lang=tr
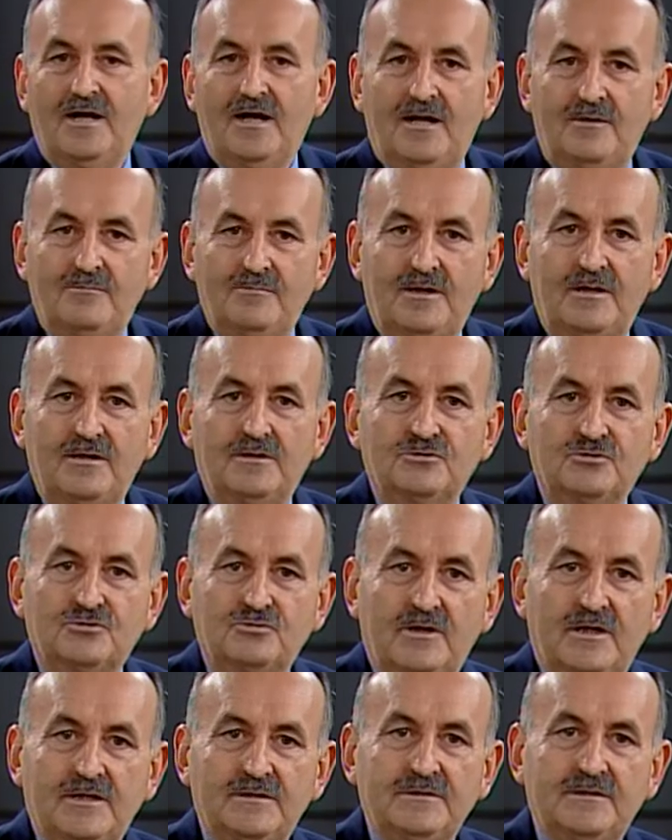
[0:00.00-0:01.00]
Ama
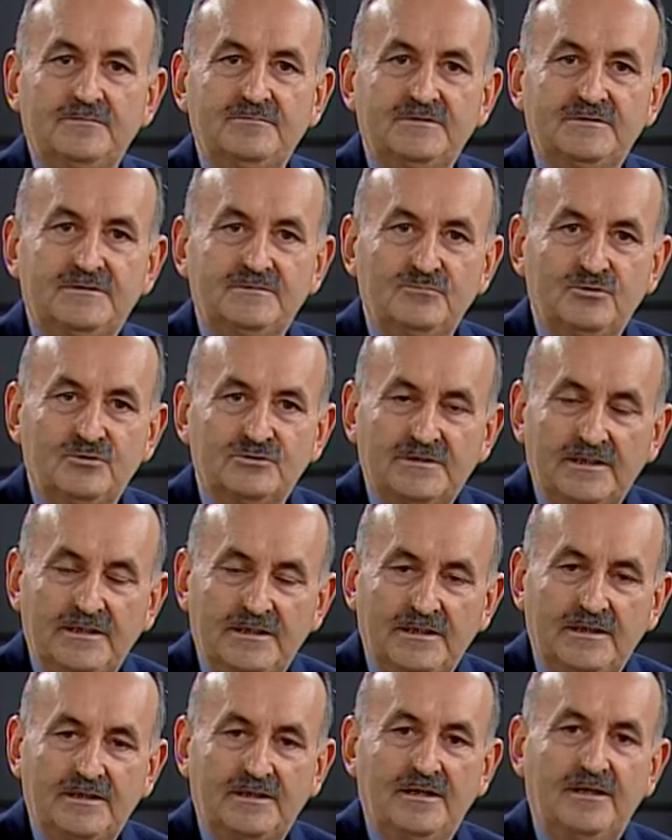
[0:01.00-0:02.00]
şu anda bizim
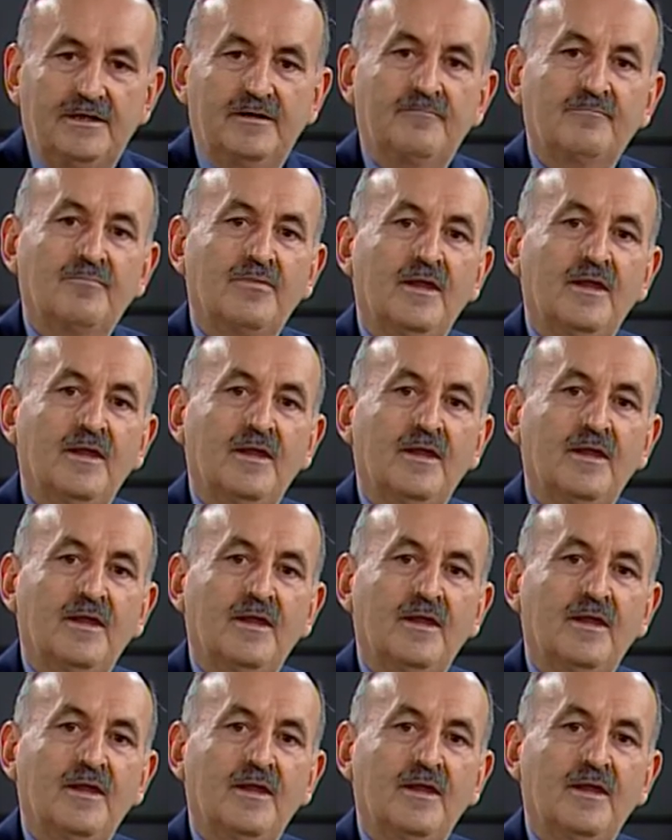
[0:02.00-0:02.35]
özellikle